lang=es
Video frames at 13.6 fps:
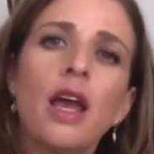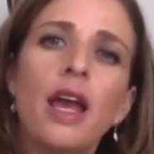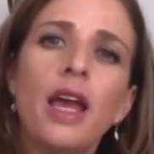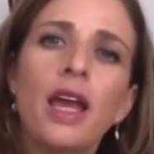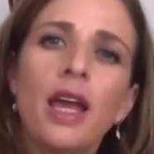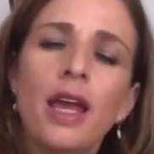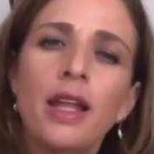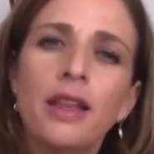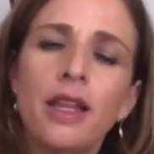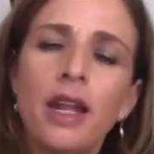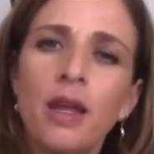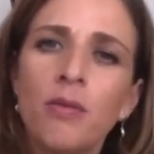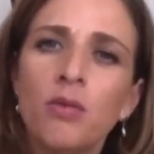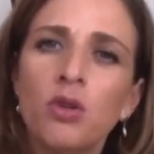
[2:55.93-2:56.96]
Eh,
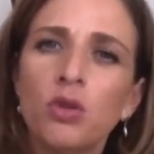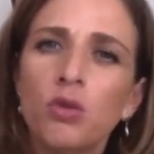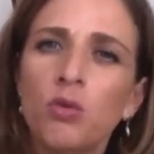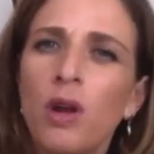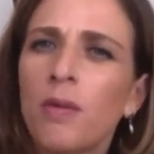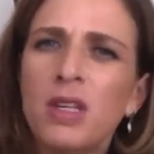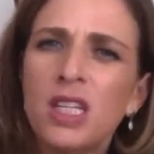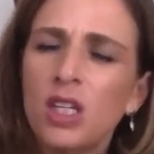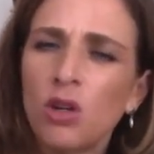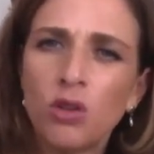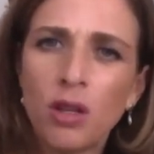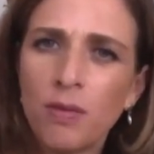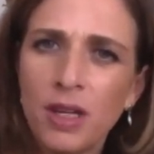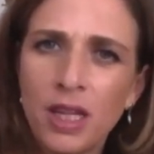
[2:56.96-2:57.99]
tenemos una misión
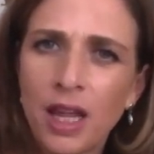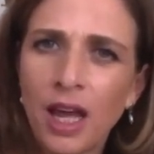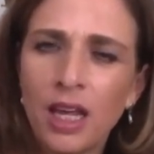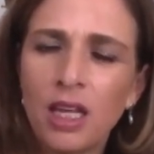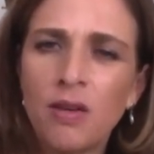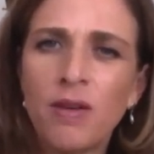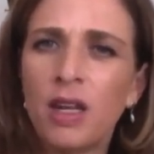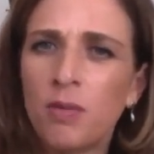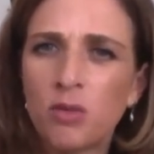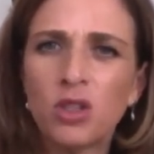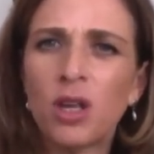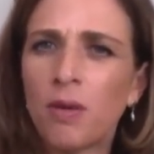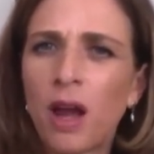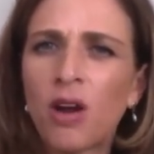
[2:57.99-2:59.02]
de vida y
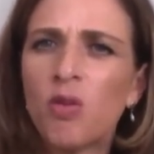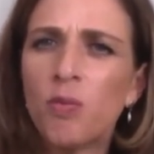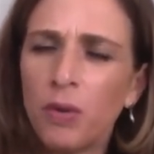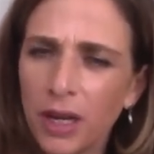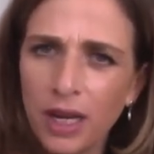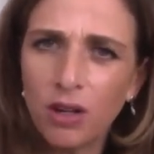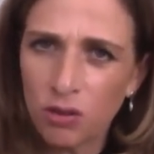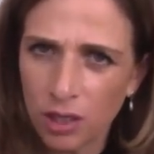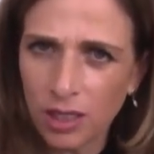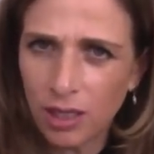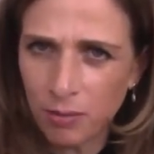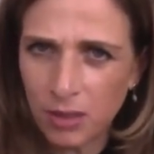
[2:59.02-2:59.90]
venimos a cumplir con esa